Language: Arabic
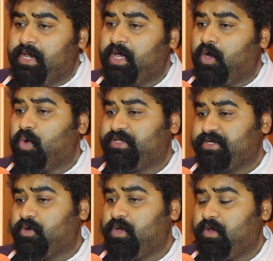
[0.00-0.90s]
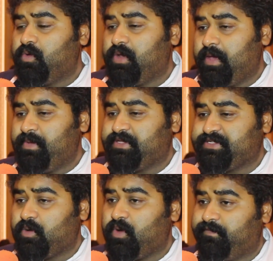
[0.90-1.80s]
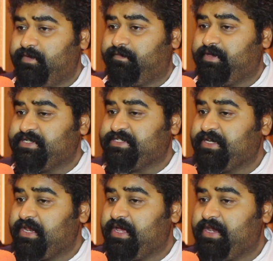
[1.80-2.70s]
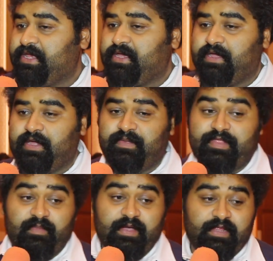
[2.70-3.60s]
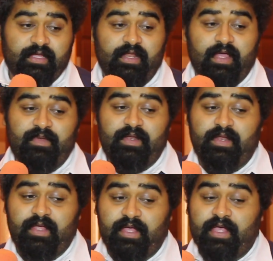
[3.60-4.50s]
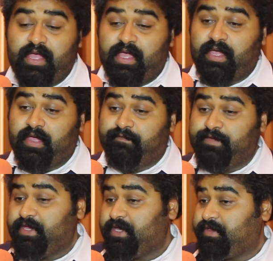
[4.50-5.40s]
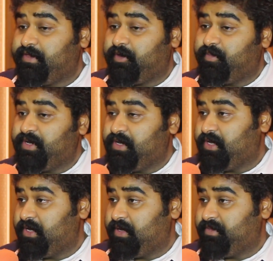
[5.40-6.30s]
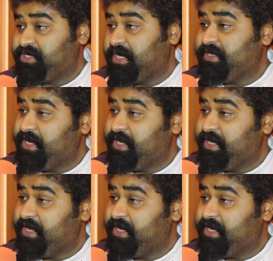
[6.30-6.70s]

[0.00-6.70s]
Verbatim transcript: لا هو هو هو العمل تصور في في جزيره لان مثل ما قلت لك العمل آه، في كثير من المشاهد